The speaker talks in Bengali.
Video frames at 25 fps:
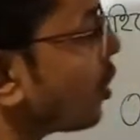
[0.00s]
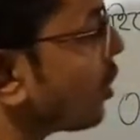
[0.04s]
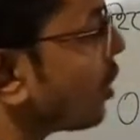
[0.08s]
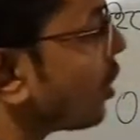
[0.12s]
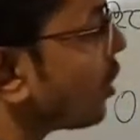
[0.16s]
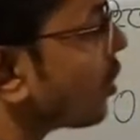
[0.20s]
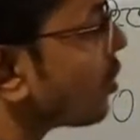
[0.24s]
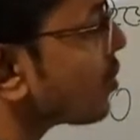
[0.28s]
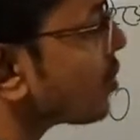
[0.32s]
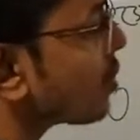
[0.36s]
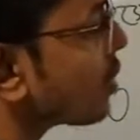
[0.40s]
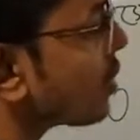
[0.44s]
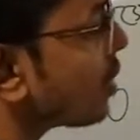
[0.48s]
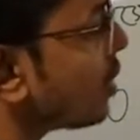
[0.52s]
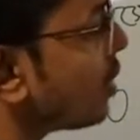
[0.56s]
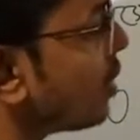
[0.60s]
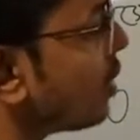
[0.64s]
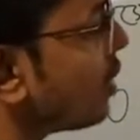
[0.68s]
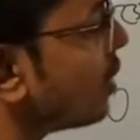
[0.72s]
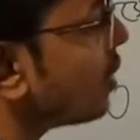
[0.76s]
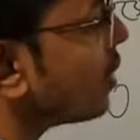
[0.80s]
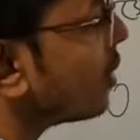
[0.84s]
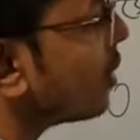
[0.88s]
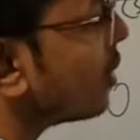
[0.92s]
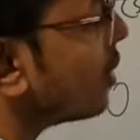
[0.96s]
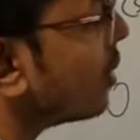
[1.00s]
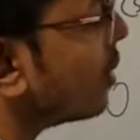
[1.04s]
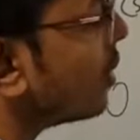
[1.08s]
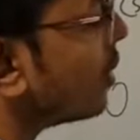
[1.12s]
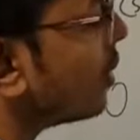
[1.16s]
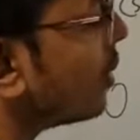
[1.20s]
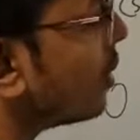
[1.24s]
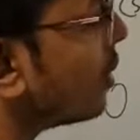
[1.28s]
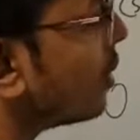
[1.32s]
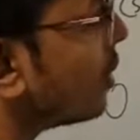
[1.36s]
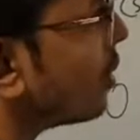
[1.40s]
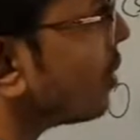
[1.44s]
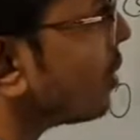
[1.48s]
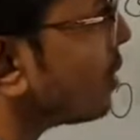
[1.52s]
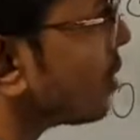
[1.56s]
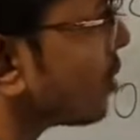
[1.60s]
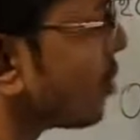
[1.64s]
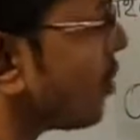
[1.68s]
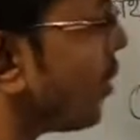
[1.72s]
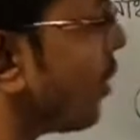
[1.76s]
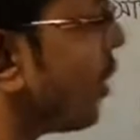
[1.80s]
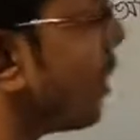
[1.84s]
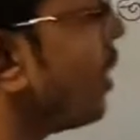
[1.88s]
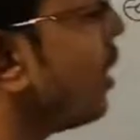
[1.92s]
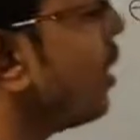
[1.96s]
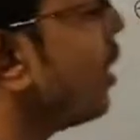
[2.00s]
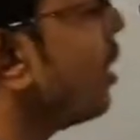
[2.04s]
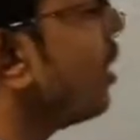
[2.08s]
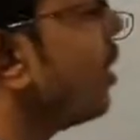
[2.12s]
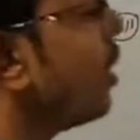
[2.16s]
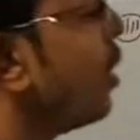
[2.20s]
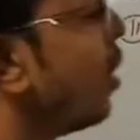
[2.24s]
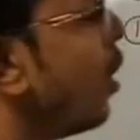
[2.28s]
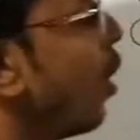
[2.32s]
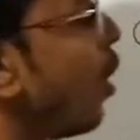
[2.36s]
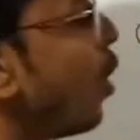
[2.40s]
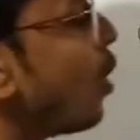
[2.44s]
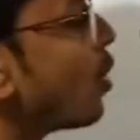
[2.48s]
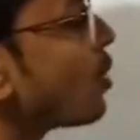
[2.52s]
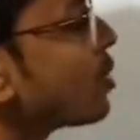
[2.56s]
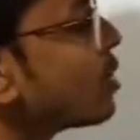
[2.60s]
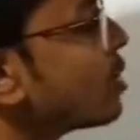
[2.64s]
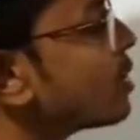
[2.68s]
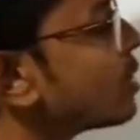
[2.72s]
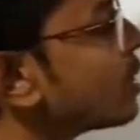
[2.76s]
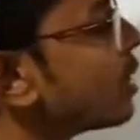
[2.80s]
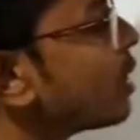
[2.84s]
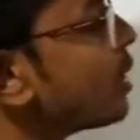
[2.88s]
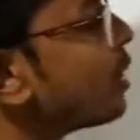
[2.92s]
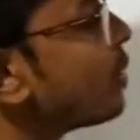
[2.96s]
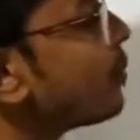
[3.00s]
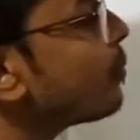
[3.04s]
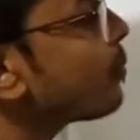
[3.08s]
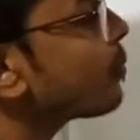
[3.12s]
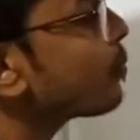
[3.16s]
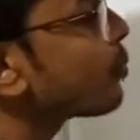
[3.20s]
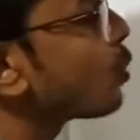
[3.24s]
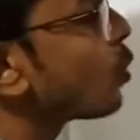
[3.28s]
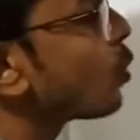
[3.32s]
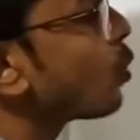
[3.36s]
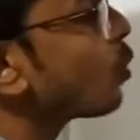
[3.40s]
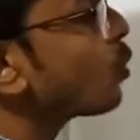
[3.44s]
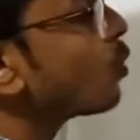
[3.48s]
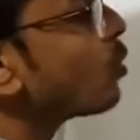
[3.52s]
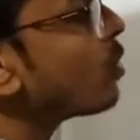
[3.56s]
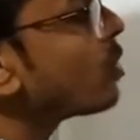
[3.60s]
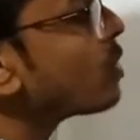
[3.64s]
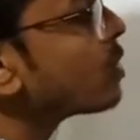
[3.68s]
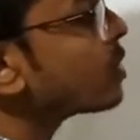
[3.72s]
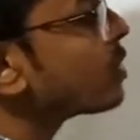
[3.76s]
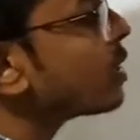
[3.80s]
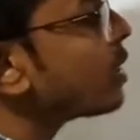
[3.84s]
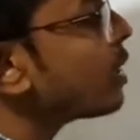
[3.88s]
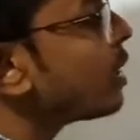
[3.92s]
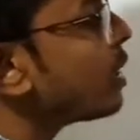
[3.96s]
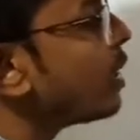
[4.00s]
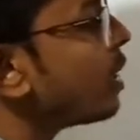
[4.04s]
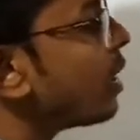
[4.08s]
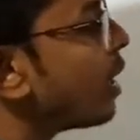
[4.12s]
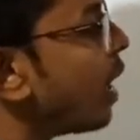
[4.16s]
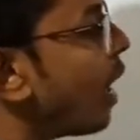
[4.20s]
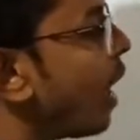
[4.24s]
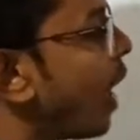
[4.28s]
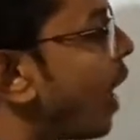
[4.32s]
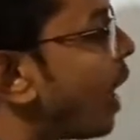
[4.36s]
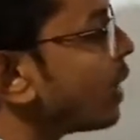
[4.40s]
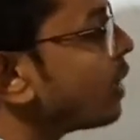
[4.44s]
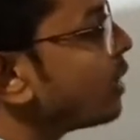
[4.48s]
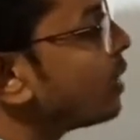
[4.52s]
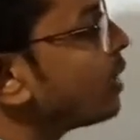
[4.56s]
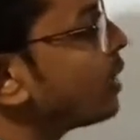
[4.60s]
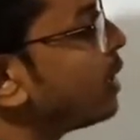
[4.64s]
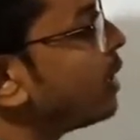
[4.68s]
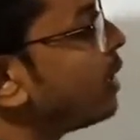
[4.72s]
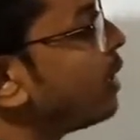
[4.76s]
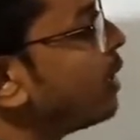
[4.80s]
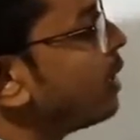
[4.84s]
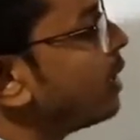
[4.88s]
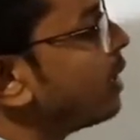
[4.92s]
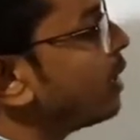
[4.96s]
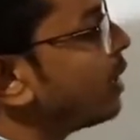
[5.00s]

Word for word: সংখ্যা হচ্ছে সরি অক্সিজেনের প্রোটন আছে আটটি